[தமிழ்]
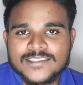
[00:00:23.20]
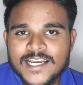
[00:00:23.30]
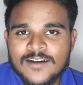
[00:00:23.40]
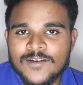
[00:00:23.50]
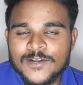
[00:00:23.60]

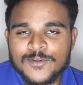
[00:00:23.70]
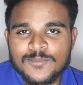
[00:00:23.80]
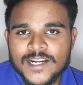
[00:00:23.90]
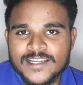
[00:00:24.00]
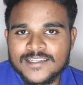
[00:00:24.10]
ஜாவான்னு
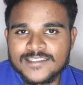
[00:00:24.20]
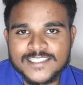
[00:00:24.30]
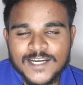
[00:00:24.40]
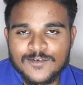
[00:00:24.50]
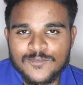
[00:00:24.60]
ஒரு மாடலு
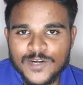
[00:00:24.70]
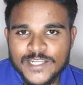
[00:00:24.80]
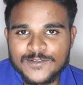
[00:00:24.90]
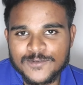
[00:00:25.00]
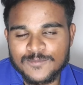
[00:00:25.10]
ஜாவா
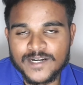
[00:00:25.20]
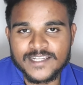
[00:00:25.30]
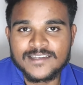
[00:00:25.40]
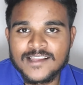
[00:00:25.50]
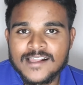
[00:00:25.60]
ஃபோர்ட்டி டூ ஒரு
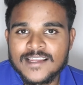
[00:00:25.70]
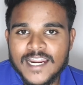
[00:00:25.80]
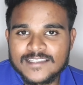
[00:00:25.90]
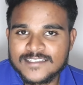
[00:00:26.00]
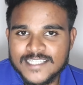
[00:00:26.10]
மாடலு
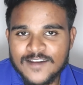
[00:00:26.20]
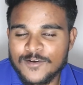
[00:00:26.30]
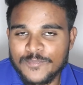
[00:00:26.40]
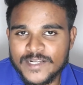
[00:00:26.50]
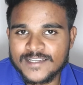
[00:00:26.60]
அடுத்த
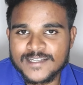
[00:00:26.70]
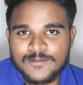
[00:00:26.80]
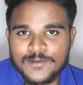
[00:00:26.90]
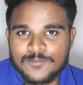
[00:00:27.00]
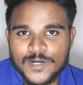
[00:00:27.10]
ஜாவா பிறக்கு
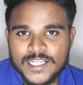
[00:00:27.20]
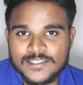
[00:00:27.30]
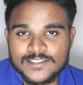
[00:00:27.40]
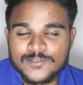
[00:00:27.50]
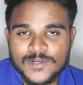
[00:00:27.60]
அப்படின்னு
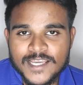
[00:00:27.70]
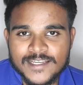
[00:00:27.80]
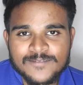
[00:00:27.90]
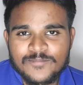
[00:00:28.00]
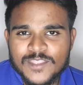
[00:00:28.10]
மாடல் வந்து
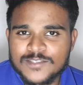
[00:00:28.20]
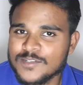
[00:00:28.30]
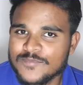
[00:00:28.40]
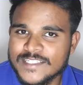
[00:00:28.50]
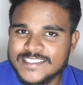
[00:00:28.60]
சொன்னாங்க
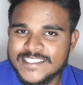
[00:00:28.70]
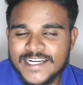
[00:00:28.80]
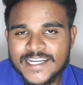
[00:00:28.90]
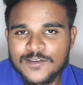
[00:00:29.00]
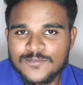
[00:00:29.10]
ஸோ ஃபஸ்ட்டு
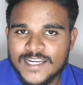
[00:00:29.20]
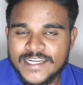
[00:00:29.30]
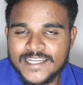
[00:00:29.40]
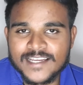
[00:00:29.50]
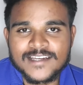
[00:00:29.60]
ரெண்டே வந்து
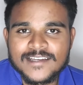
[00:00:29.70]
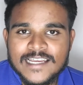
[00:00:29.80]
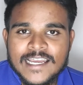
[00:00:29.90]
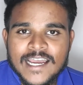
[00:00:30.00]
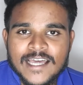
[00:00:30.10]
வெளியிட்டாங்க
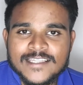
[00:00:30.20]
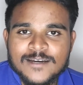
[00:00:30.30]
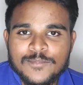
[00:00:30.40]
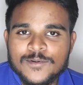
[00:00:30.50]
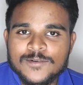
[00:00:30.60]

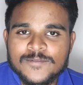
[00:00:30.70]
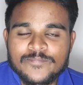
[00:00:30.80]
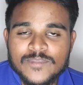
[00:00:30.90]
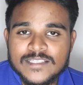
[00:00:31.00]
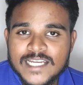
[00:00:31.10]
அதுக்கப்புறம்
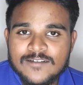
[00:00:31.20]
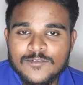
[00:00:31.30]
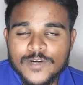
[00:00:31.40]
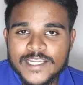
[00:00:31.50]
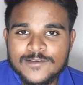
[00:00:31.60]
ஜாவா
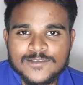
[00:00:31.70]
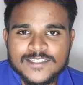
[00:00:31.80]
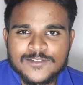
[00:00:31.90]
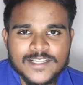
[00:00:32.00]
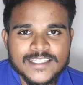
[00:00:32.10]
ஃபார்ட்டி டூ
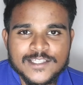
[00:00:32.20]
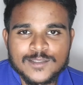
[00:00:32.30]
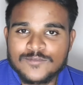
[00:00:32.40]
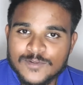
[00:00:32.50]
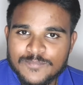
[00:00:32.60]
வந்து இதுவரை எந்த
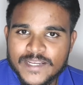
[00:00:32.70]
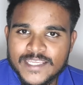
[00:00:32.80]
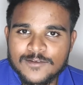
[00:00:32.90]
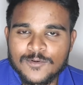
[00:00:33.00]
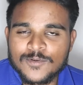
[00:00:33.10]
விதம்
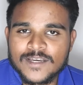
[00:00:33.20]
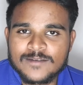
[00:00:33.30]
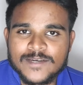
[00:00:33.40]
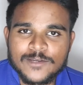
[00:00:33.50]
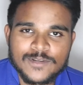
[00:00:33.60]
விற்பனைக்கு கொண்டு வர
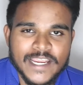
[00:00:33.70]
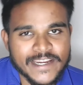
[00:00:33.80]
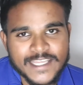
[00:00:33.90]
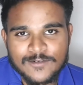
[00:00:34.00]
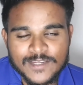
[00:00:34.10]
மாதிரி ஒரு
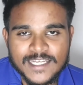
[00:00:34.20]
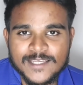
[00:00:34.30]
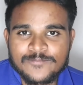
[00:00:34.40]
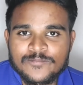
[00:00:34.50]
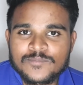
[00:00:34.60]
ஐடியாவும்
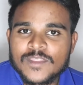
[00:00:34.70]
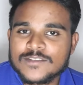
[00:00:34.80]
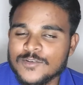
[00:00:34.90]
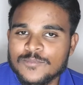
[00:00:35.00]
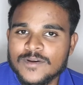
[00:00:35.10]
இல்லை
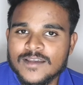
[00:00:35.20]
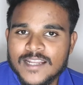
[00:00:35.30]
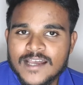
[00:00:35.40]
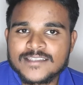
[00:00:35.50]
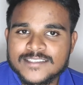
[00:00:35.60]
ஸோ இப்போ
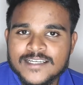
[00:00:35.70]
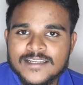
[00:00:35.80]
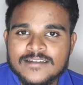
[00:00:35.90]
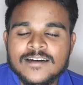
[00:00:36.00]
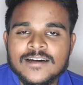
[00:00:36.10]

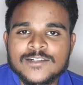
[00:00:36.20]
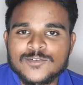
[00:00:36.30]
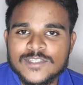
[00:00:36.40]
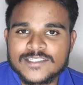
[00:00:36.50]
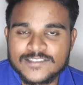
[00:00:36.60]
லாஸ்ட்டாக
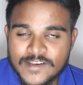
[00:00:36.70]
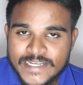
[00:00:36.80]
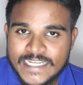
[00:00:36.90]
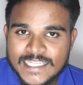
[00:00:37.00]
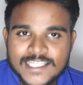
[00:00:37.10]
டூ தௌசண்ட்
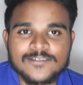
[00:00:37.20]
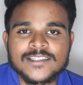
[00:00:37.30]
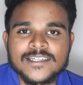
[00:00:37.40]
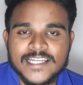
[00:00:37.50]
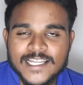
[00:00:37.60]
நைன்டீனில் தான்
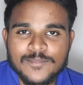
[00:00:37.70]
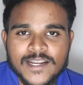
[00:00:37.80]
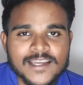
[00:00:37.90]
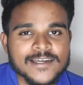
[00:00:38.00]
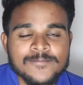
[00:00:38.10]
வந்து டிக்ளேர்
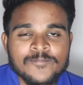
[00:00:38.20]
பண்ணாங்க